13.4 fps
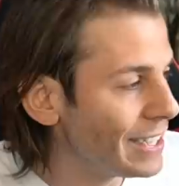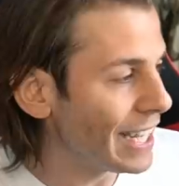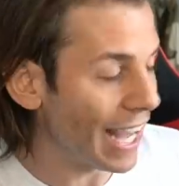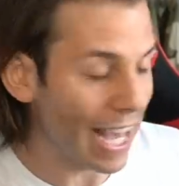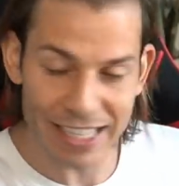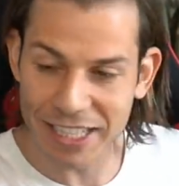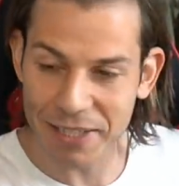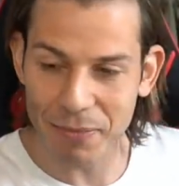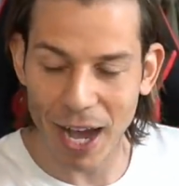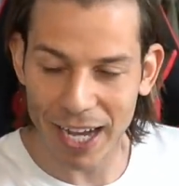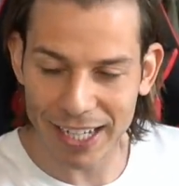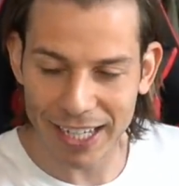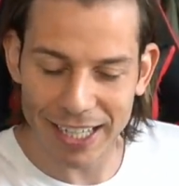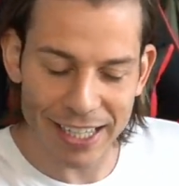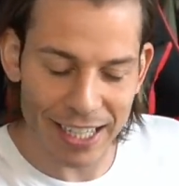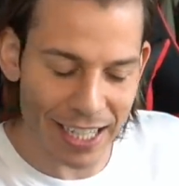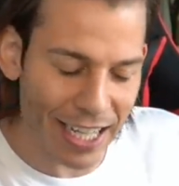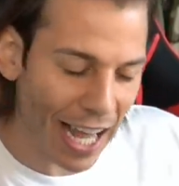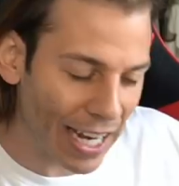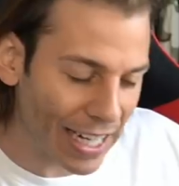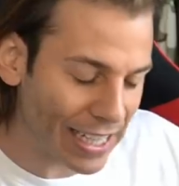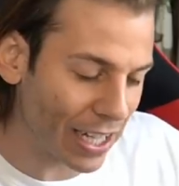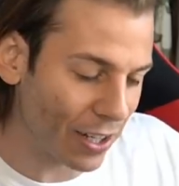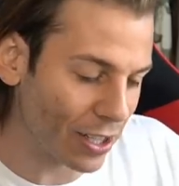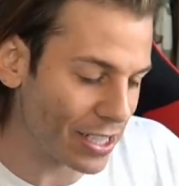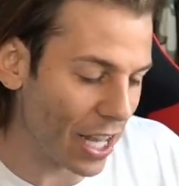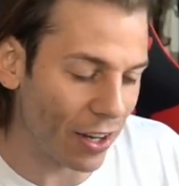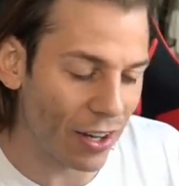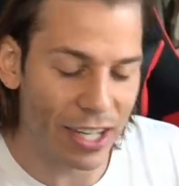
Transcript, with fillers: Die erste Marke, da kann ich ja noch sagen,